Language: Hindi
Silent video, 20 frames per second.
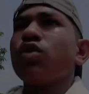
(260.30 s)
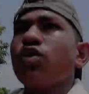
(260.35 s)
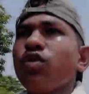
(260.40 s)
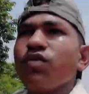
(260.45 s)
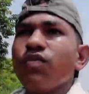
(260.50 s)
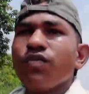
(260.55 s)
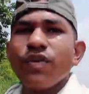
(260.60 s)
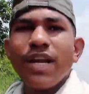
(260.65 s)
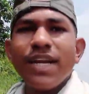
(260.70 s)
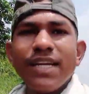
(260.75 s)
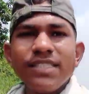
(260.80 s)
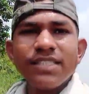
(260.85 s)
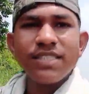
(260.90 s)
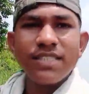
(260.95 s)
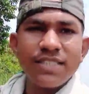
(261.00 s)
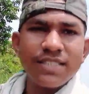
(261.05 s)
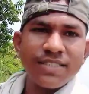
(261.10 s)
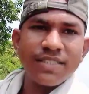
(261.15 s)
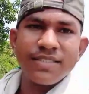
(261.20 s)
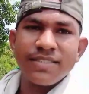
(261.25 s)
तो फ्रेंड्स
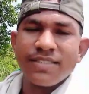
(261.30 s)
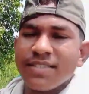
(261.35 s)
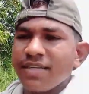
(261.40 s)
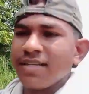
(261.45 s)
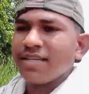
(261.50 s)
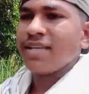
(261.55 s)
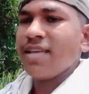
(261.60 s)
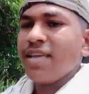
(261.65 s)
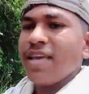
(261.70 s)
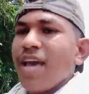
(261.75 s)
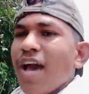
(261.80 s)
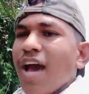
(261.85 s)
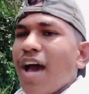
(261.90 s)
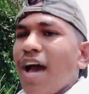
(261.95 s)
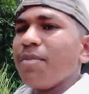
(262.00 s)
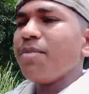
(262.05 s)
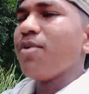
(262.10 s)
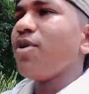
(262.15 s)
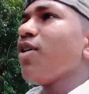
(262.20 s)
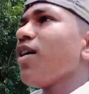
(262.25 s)

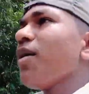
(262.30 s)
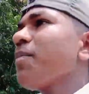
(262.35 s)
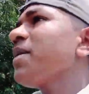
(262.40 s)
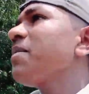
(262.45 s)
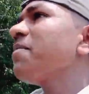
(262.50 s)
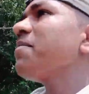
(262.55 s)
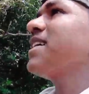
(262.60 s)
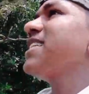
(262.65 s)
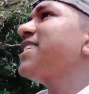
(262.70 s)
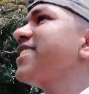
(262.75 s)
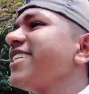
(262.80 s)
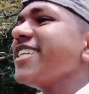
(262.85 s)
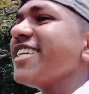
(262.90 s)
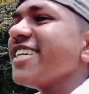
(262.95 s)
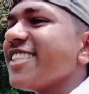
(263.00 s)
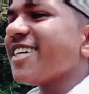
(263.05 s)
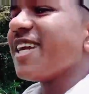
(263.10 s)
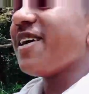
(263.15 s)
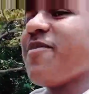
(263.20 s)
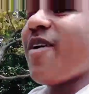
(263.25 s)
हम लोग अपने मंजिल की
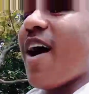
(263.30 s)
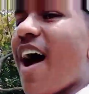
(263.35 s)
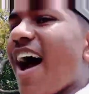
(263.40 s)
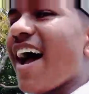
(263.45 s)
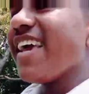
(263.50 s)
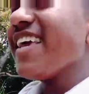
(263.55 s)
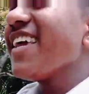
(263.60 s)
तरफ आ